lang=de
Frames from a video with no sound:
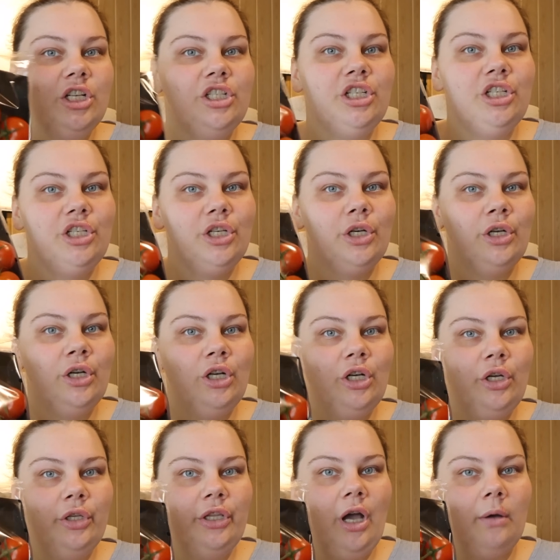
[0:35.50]
Die,
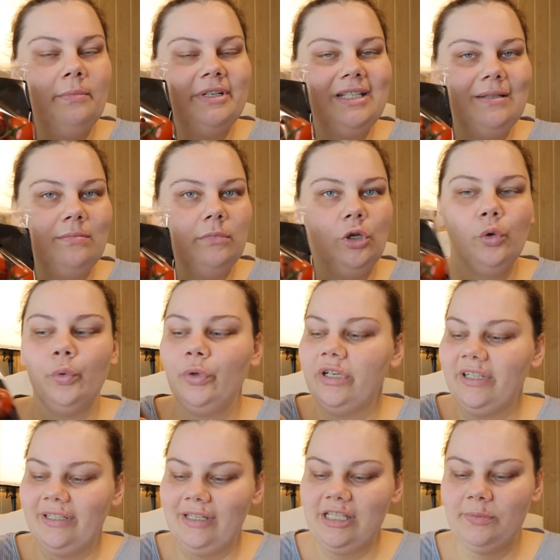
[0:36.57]
äh, ja, mit dem
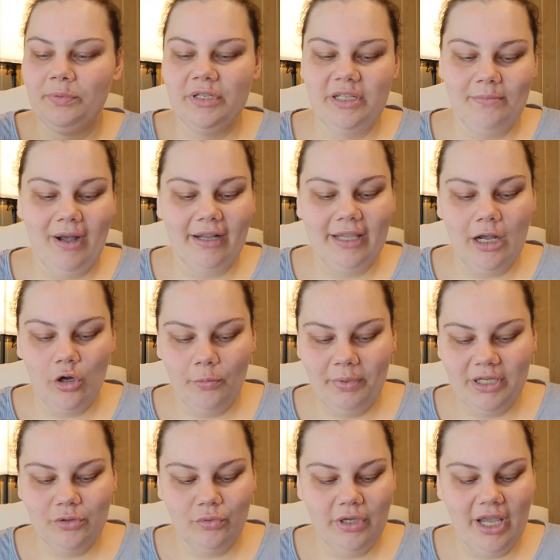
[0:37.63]
grünen Rispen, die mag Jakob
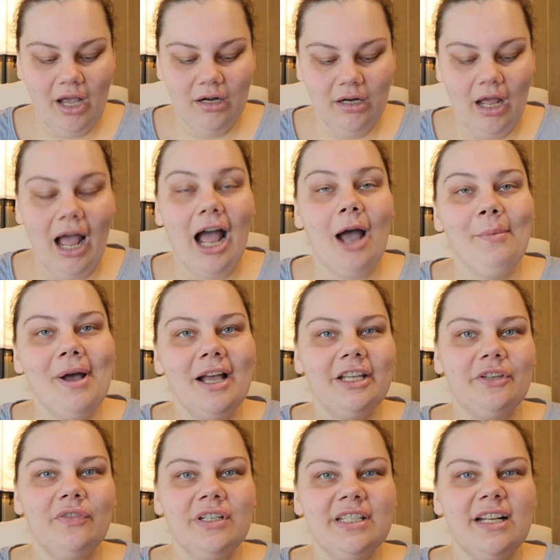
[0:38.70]
ja so gerne, aber
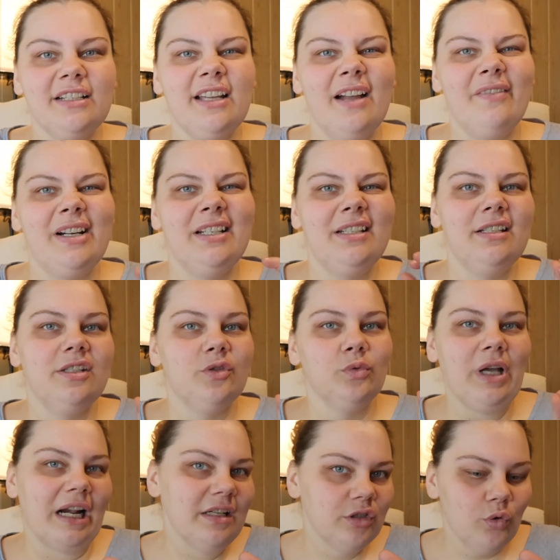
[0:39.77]
ich finde es halt geil, weil die nicht so
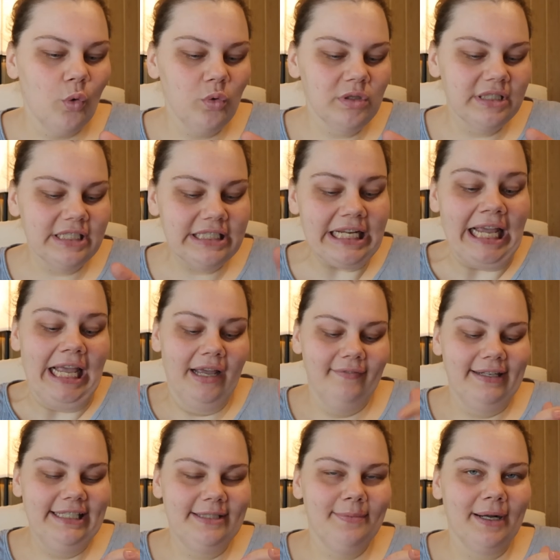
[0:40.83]
ganz groß sind,
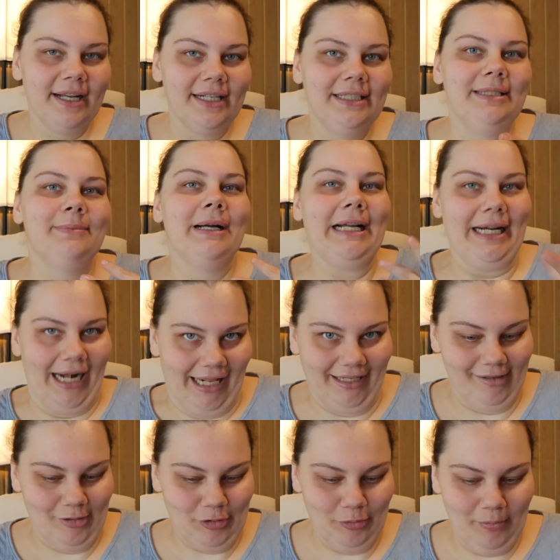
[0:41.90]
weil ich mag halt lieber
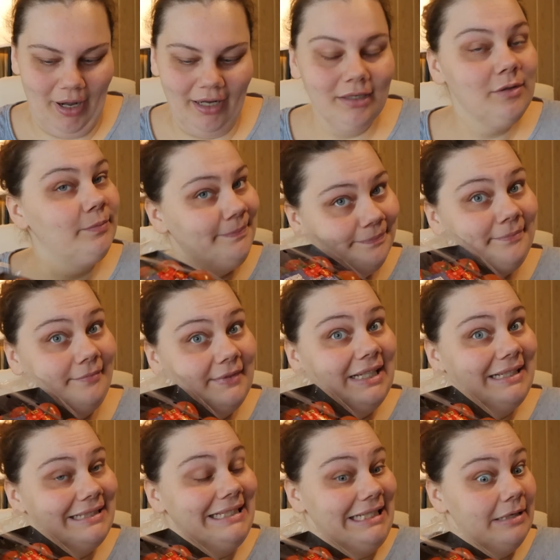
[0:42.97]
kleinere Tomaten.
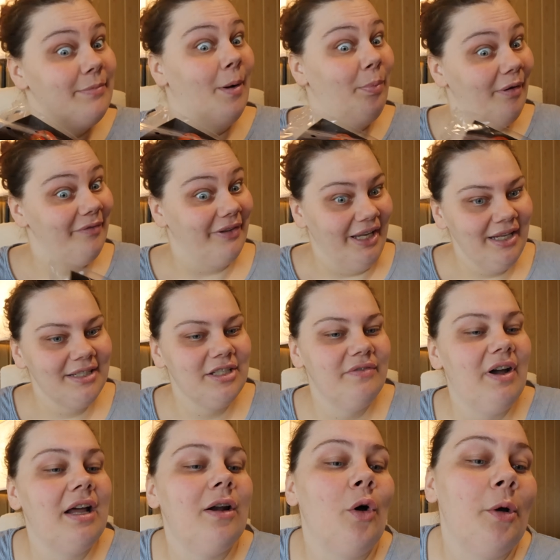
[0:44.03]
Da sind die immer perfekt, die
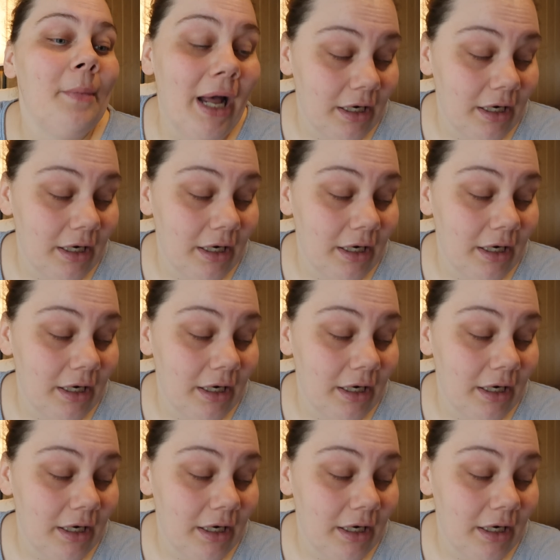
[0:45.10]
waren auch im